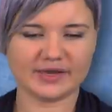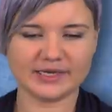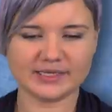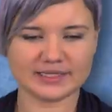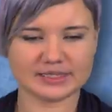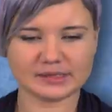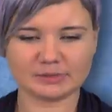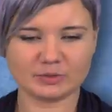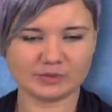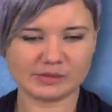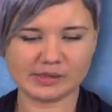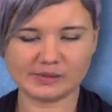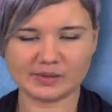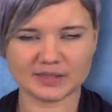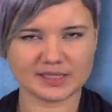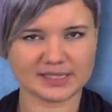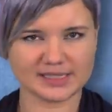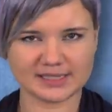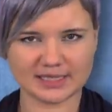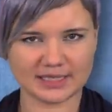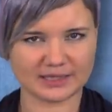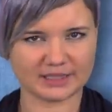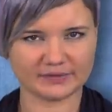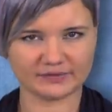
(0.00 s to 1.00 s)
war nicht das Problem, dass sie
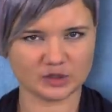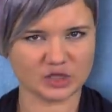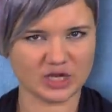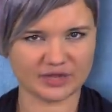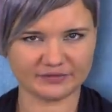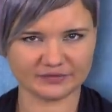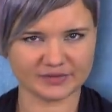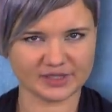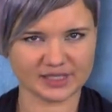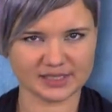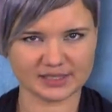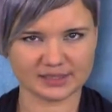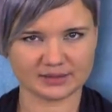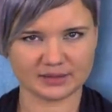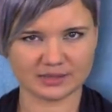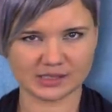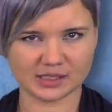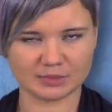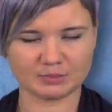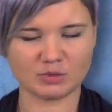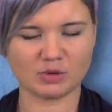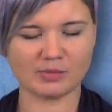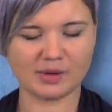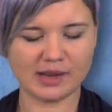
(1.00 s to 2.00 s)
gesagt hat, wir schaffen das.
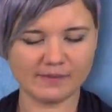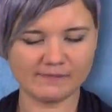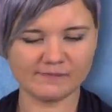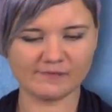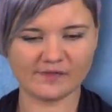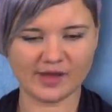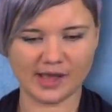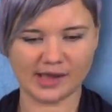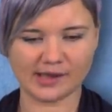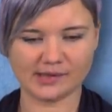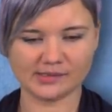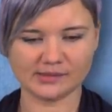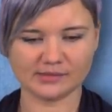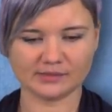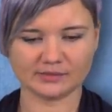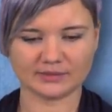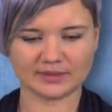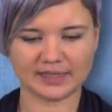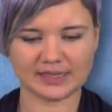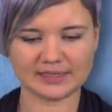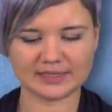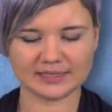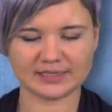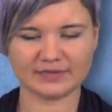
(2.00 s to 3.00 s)
Das Problem war,
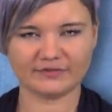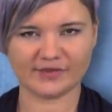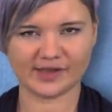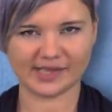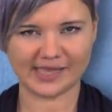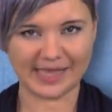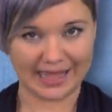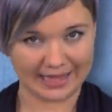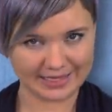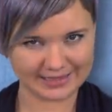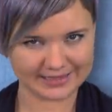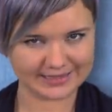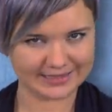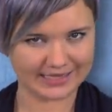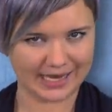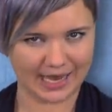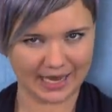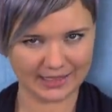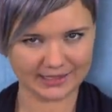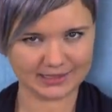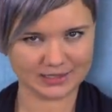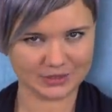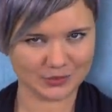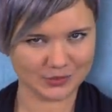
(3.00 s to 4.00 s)
dass sie vergessen
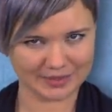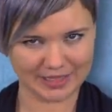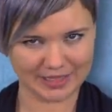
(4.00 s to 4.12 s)
hat zu